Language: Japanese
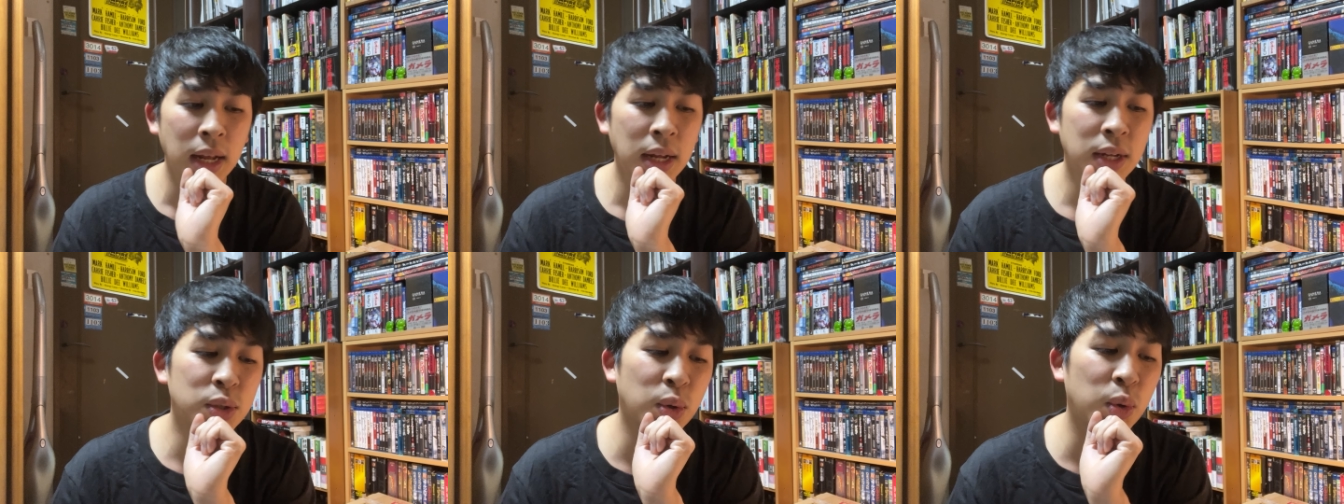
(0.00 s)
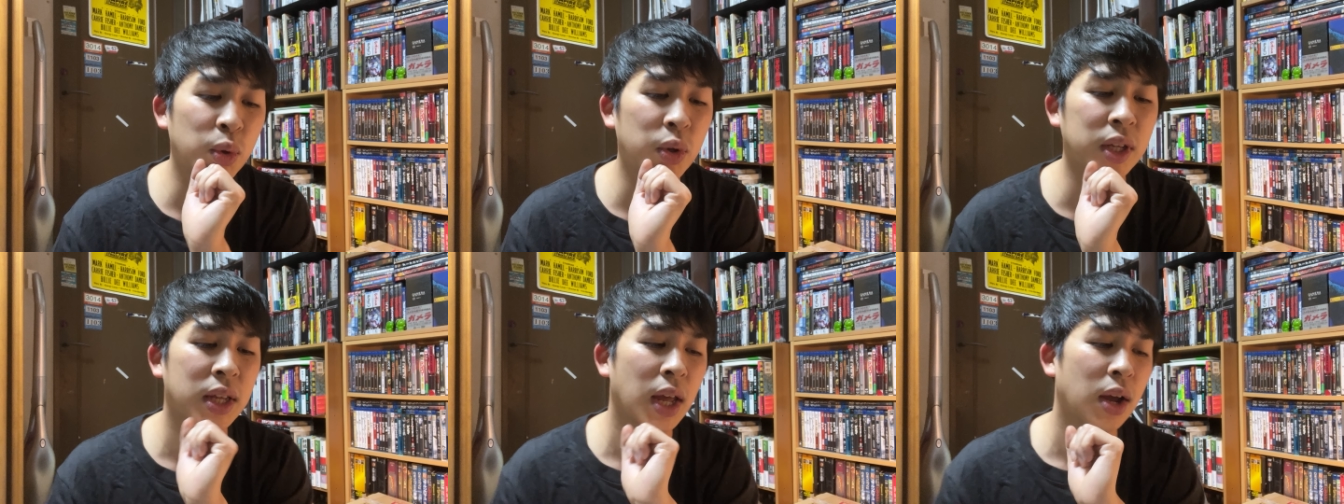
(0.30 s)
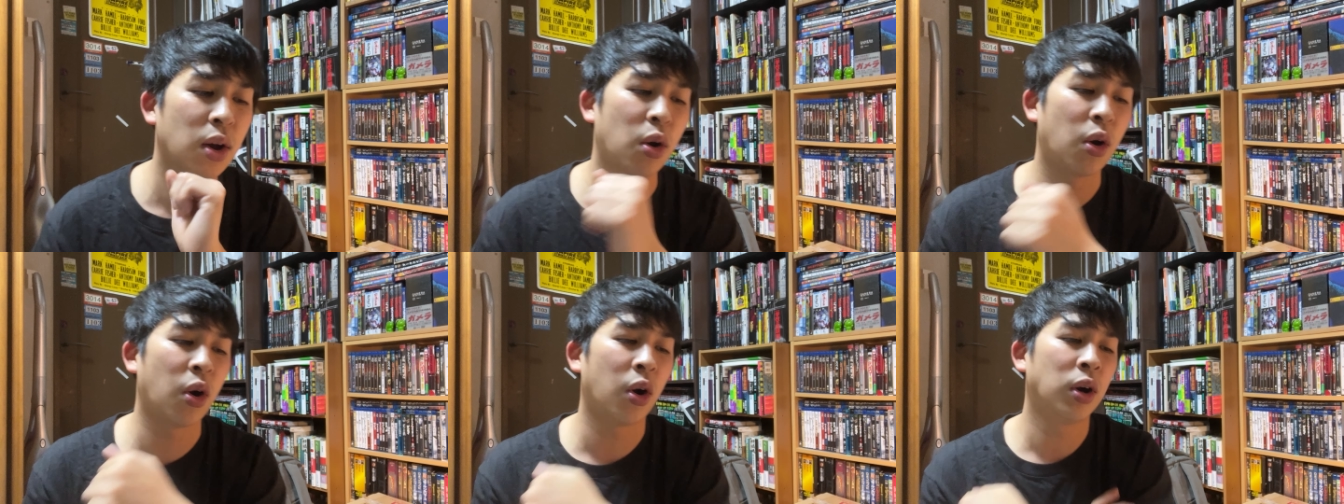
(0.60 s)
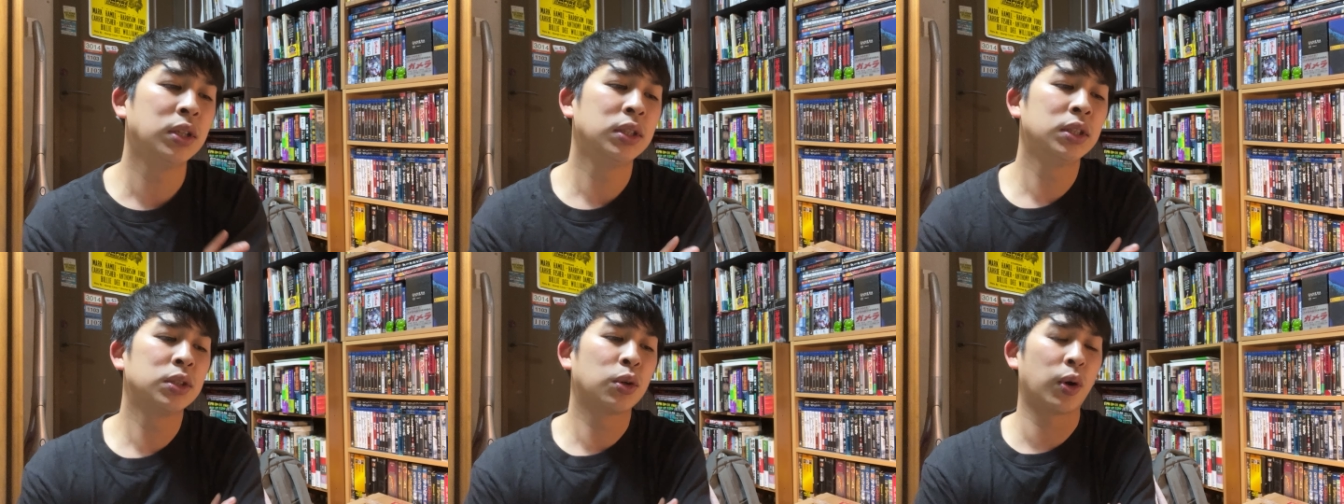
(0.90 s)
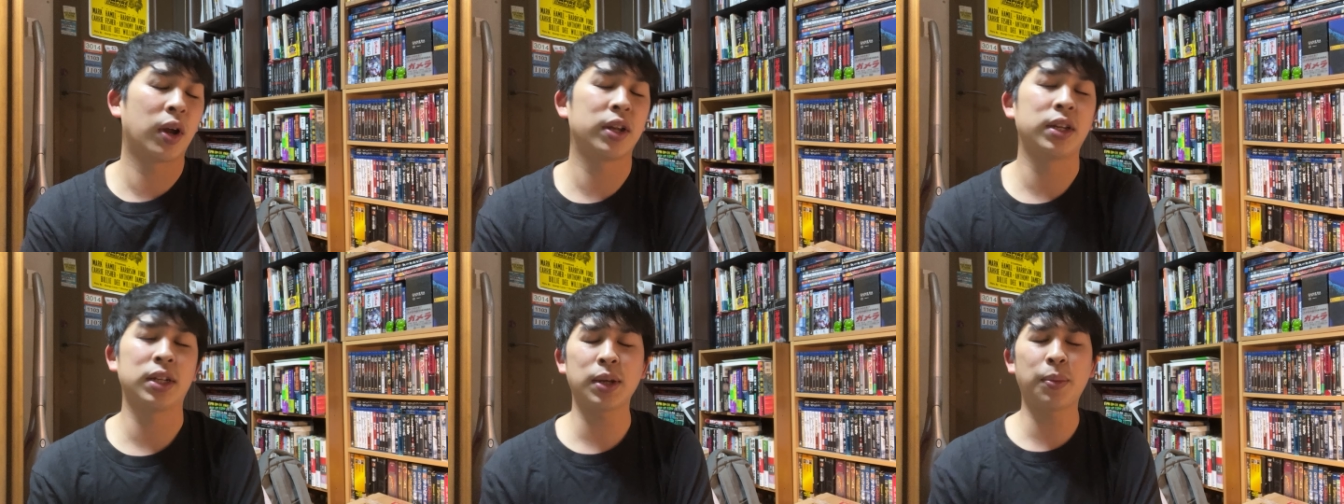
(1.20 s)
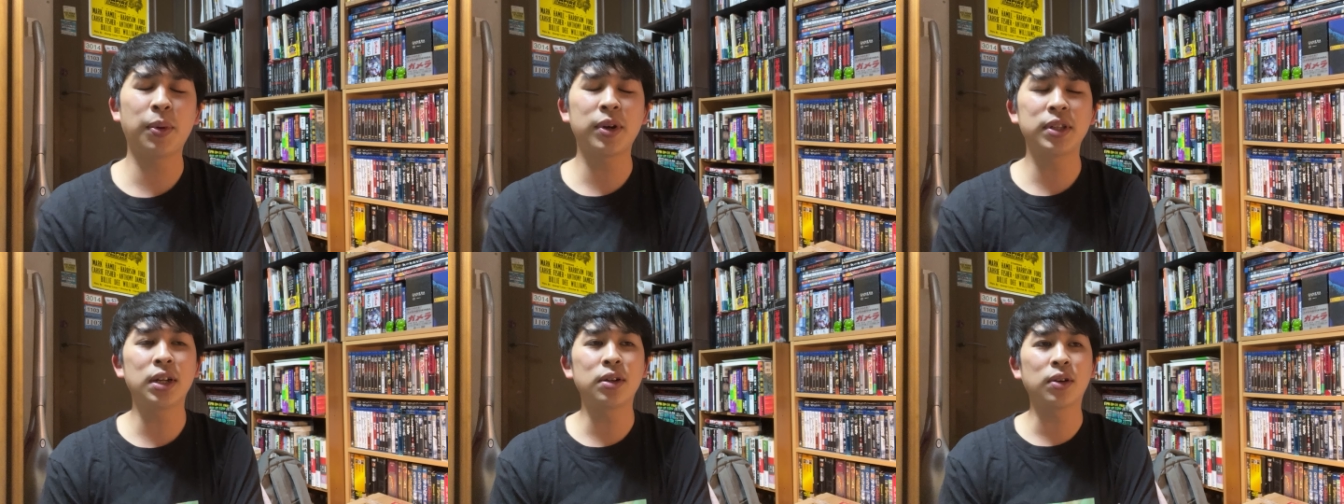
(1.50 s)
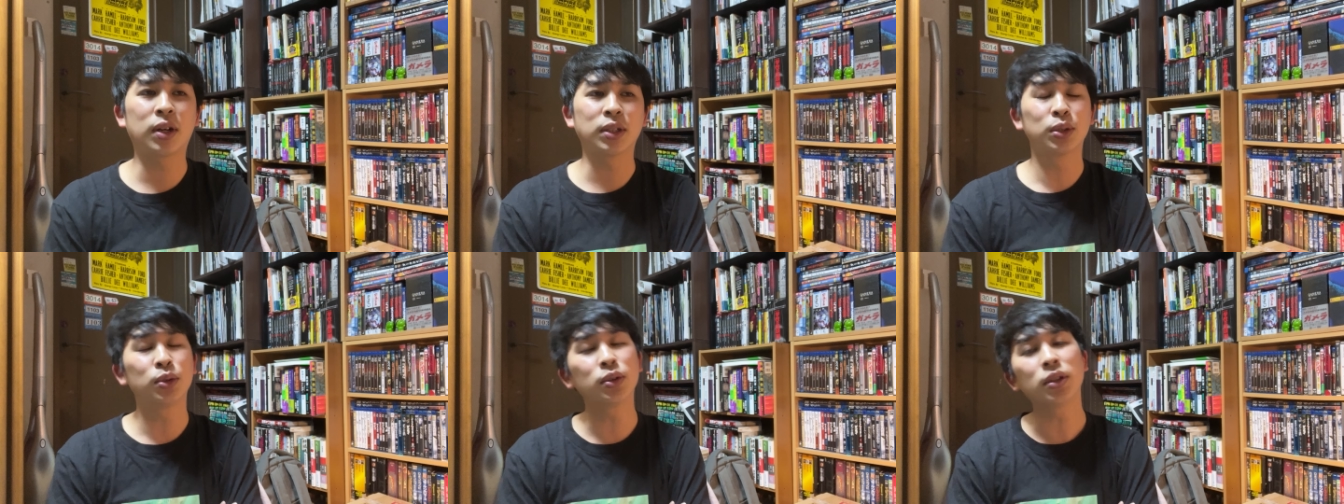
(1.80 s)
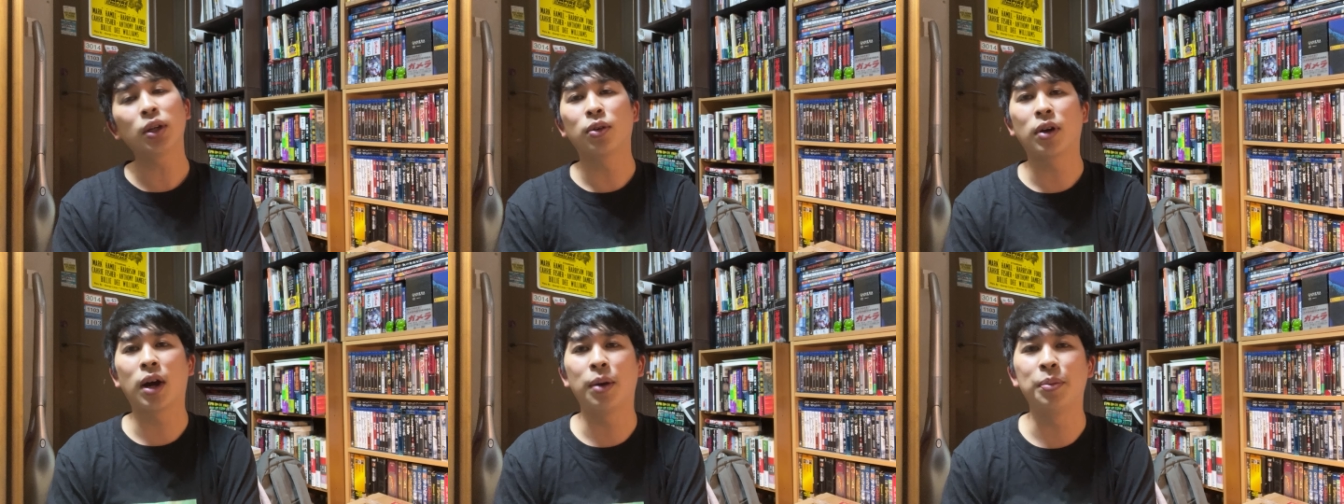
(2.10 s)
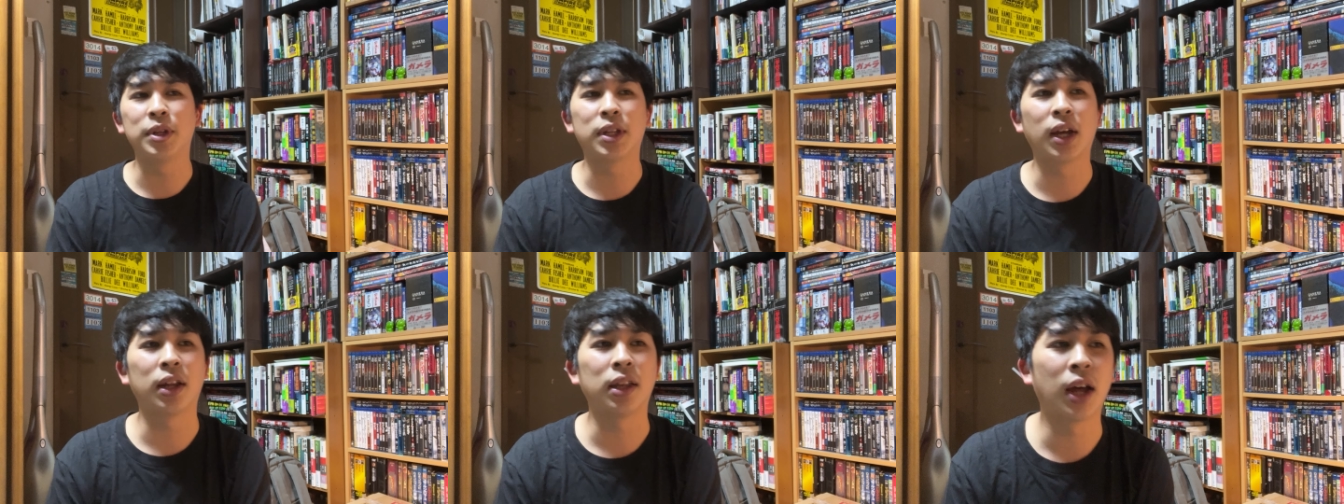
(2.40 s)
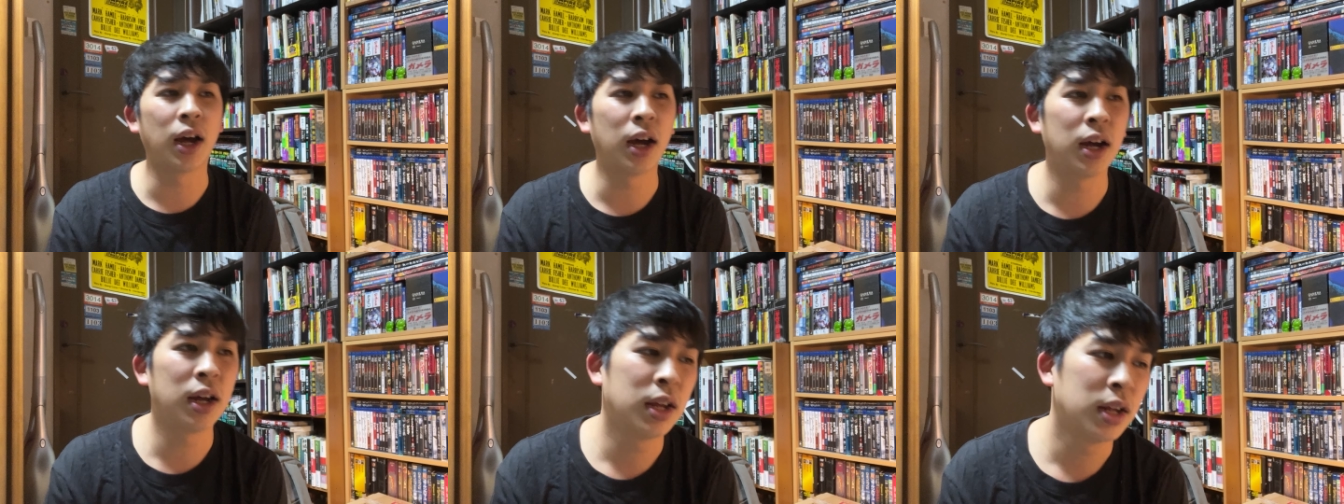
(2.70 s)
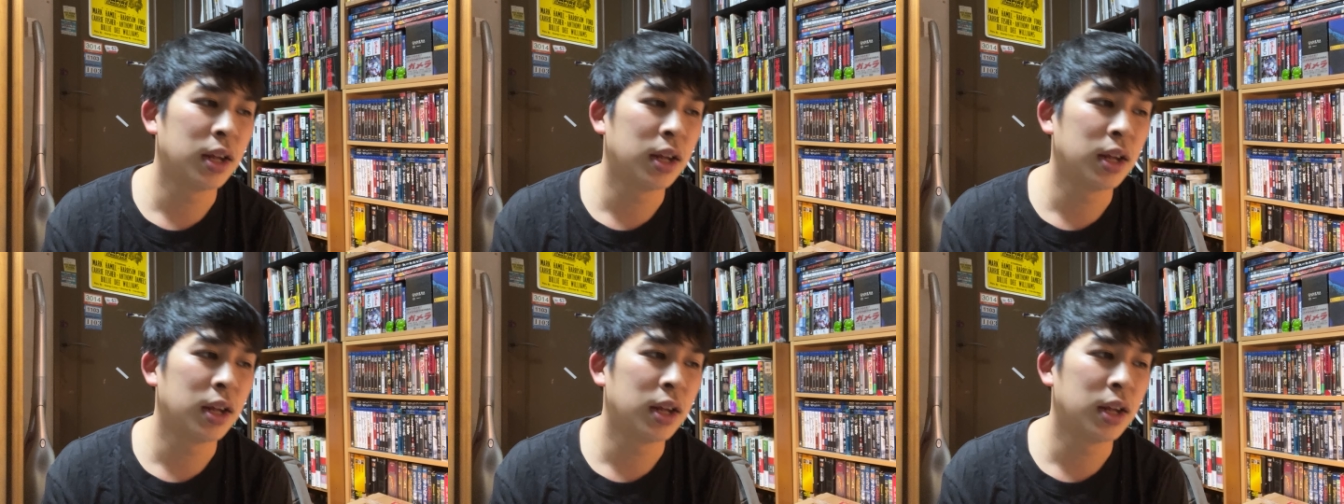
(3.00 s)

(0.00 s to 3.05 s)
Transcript: そこで結構、これはネタバレなのかどうなのかみたいな、